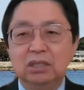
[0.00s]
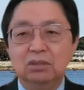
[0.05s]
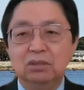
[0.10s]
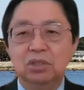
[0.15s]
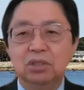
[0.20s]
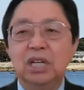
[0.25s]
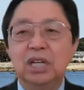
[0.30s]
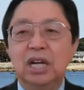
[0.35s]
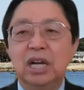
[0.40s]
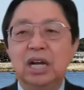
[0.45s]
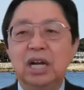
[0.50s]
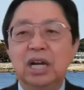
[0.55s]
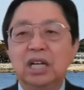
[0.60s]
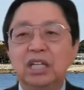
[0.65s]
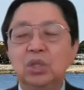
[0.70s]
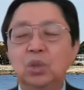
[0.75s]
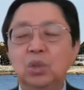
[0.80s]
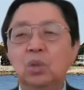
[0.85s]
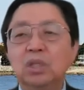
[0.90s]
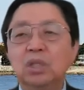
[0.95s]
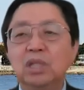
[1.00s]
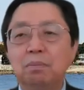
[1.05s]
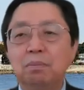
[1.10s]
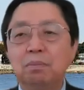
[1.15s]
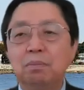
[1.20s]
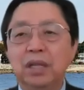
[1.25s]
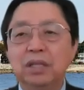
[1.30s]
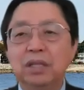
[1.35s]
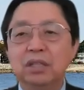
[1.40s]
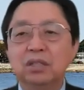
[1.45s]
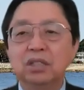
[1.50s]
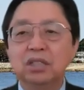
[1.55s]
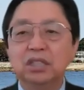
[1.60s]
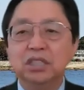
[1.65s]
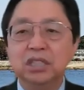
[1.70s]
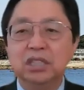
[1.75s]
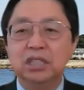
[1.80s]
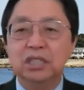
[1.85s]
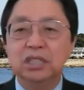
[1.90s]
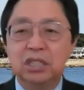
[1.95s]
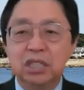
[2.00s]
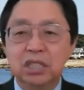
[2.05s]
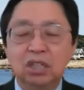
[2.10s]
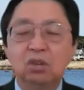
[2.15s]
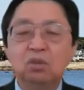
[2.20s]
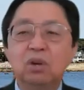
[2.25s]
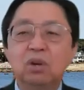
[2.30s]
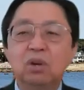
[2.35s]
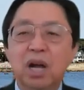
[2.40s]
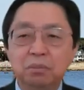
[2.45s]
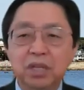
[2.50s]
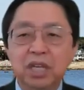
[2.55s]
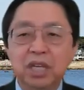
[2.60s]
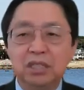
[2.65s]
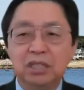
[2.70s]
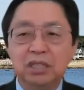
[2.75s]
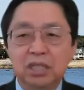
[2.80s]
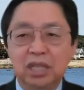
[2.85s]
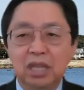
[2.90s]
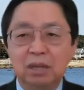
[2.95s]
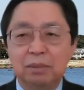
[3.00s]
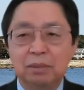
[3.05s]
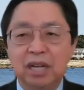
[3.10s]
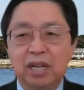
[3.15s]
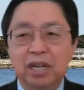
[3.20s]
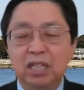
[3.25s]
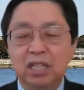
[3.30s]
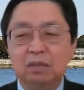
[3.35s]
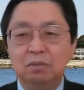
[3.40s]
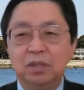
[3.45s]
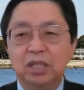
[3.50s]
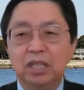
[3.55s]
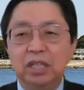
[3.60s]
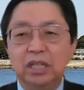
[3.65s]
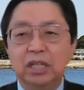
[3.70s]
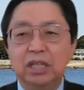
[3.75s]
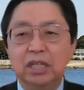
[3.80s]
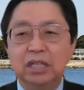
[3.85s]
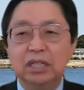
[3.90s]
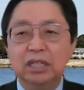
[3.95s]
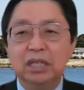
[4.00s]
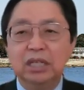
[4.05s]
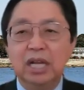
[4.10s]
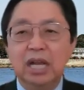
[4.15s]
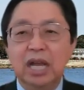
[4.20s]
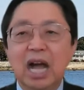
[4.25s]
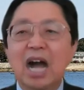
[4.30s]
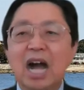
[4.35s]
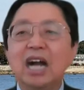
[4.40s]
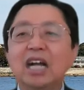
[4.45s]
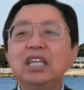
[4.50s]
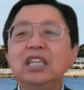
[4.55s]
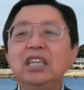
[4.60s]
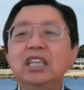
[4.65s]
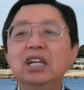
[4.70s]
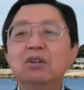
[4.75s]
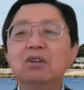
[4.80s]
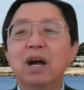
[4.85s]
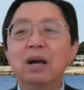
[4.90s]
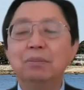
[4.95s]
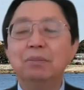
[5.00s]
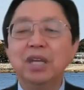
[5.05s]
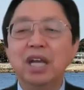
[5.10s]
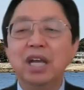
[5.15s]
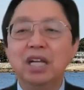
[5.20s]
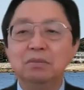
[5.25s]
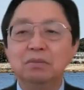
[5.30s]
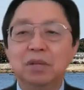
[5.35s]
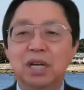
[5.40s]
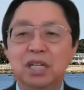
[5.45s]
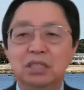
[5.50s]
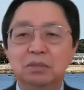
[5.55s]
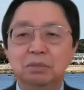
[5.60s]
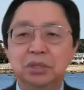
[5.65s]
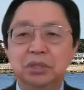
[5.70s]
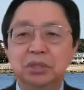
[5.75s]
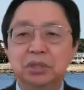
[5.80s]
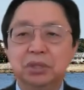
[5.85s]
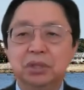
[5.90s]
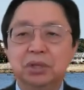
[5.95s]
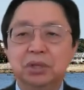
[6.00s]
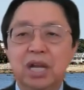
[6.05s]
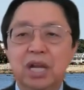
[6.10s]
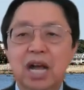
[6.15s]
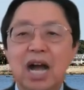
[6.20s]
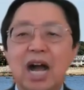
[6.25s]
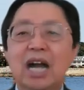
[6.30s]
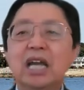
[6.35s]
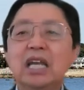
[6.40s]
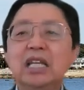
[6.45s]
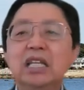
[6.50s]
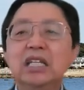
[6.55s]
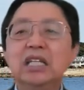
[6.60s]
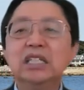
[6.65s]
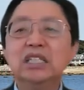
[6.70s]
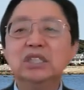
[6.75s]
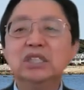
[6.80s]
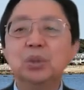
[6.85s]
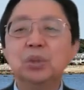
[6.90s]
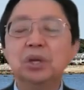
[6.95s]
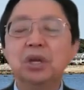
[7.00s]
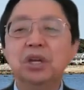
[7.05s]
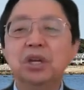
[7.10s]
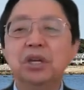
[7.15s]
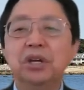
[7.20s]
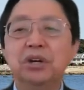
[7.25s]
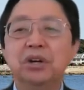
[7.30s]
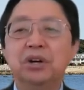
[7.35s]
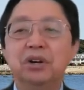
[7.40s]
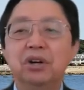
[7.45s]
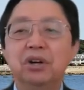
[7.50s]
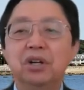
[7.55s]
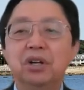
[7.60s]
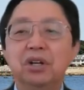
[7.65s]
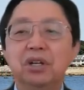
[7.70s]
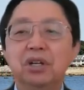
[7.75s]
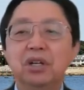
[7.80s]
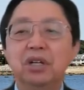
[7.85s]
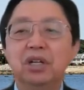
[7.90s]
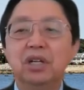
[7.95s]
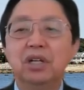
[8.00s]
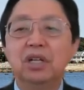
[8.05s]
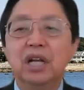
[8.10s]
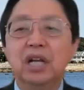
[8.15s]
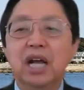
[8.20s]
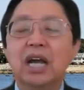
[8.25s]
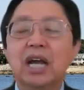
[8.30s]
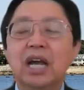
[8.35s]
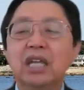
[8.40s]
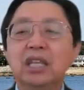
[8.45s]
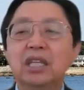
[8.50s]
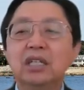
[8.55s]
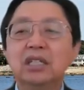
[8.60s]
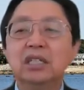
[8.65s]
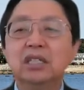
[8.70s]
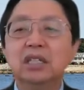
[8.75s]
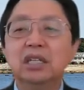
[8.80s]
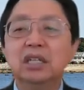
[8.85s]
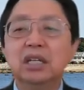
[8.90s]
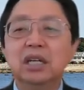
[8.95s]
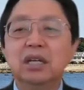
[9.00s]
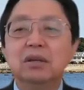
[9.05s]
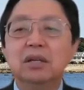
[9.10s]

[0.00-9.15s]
우리가 기동답 받는 것이 의인들과 함께 있을 때 받게 됩니다. 악인들과 함께 하지 마십시오. 악인들은 속여요. 악인들은